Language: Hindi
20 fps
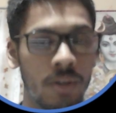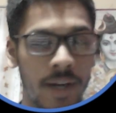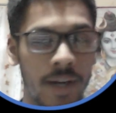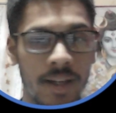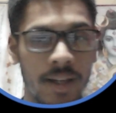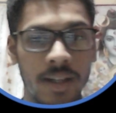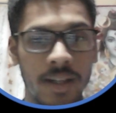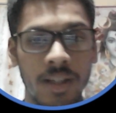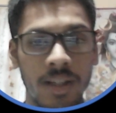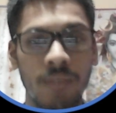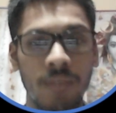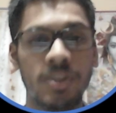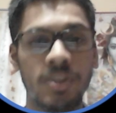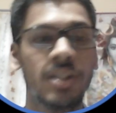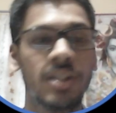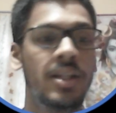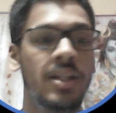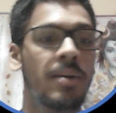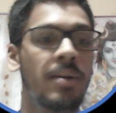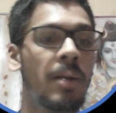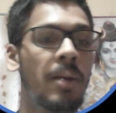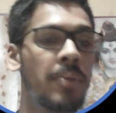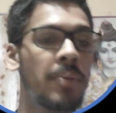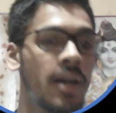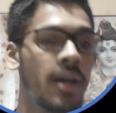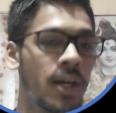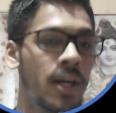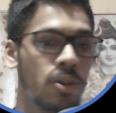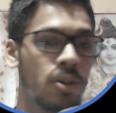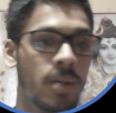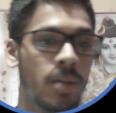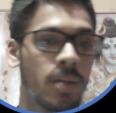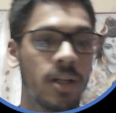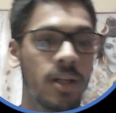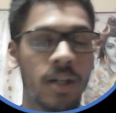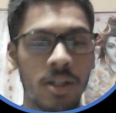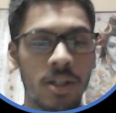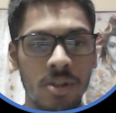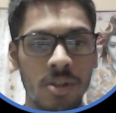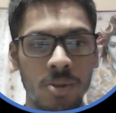डिफाइन करना है फिर जितने भी आपके इलेक्ट्रोमैग्नेटिक
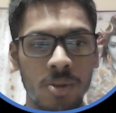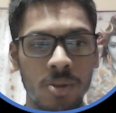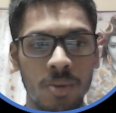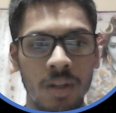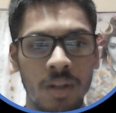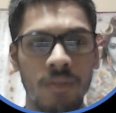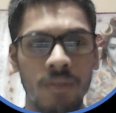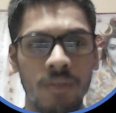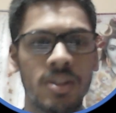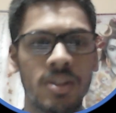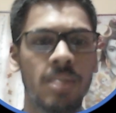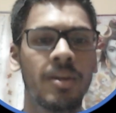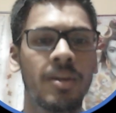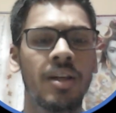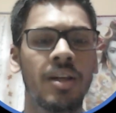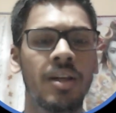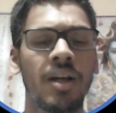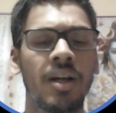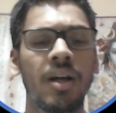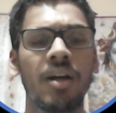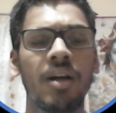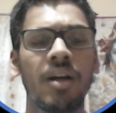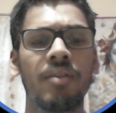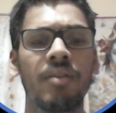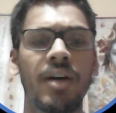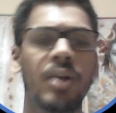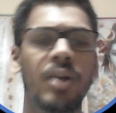रेडिएशन होते हैं विजिबल वाले